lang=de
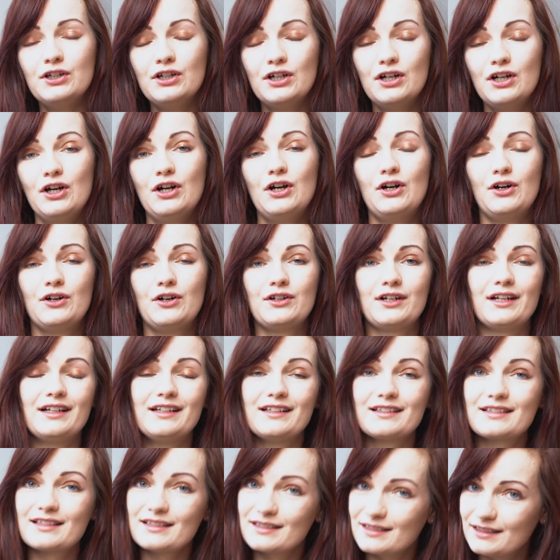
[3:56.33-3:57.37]
Und dann
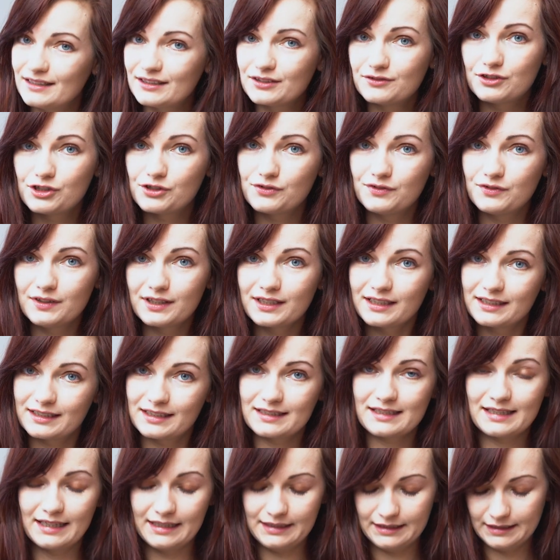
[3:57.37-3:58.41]
ist es irgendwie schwierig,
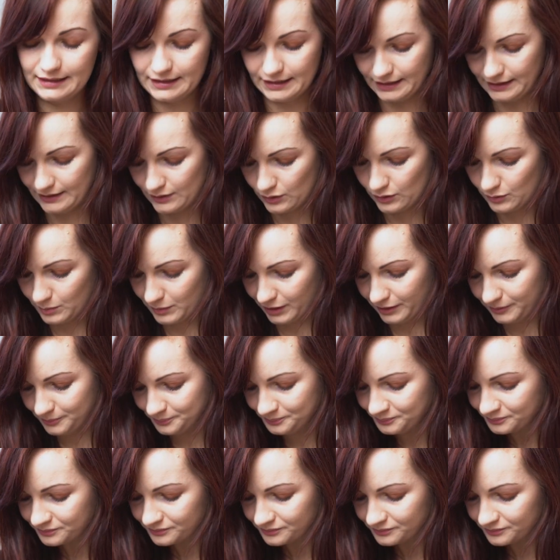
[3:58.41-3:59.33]
das Handy da reinzumachen.